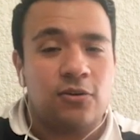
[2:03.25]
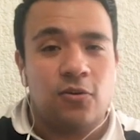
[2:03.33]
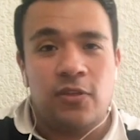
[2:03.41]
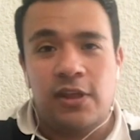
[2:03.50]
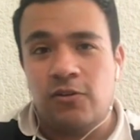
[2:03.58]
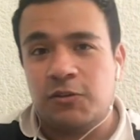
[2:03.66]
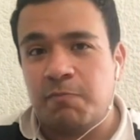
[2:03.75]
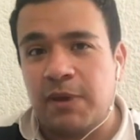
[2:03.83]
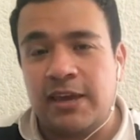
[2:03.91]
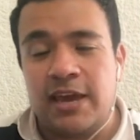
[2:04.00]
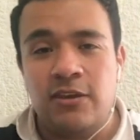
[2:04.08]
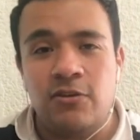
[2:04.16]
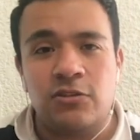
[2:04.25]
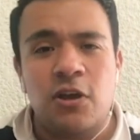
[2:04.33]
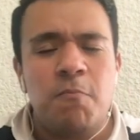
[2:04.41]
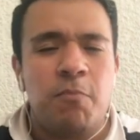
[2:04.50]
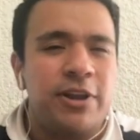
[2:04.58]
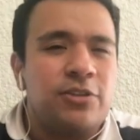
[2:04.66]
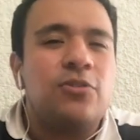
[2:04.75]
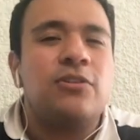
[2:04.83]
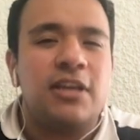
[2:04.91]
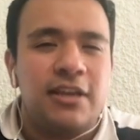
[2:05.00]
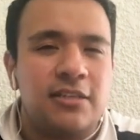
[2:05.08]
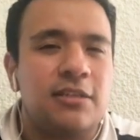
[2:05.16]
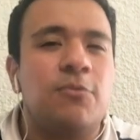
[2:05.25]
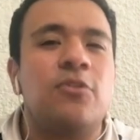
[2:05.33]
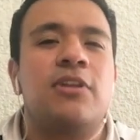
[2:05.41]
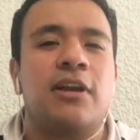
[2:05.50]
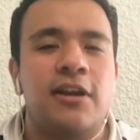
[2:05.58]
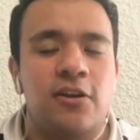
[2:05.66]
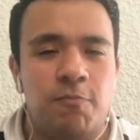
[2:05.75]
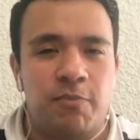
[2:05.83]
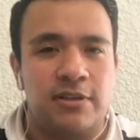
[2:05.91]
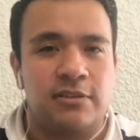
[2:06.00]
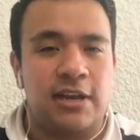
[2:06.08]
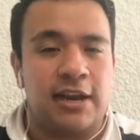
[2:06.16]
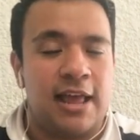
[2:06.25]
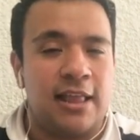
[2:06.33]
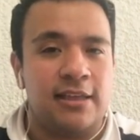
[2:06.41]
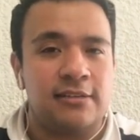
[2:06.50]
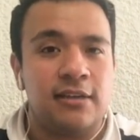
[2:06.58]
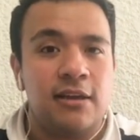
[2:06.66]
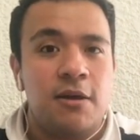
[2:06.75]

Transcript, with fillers: o de los pequeños, por eso Tigres y Monterrey no pueden ser grandes.